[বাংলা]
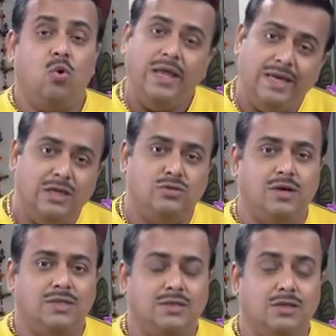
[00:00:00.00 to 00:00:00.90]
অনেক কিছু
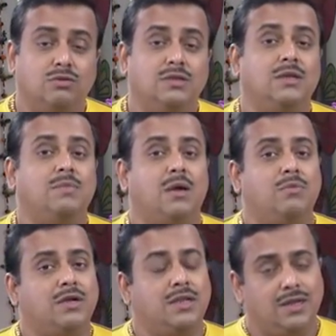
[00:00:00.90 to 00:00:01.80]
আছে কিন্তু নিজের
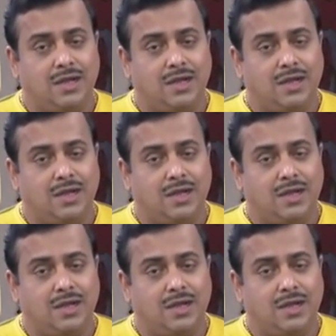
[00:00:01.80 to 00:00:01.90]
ব্যবহার ঠিক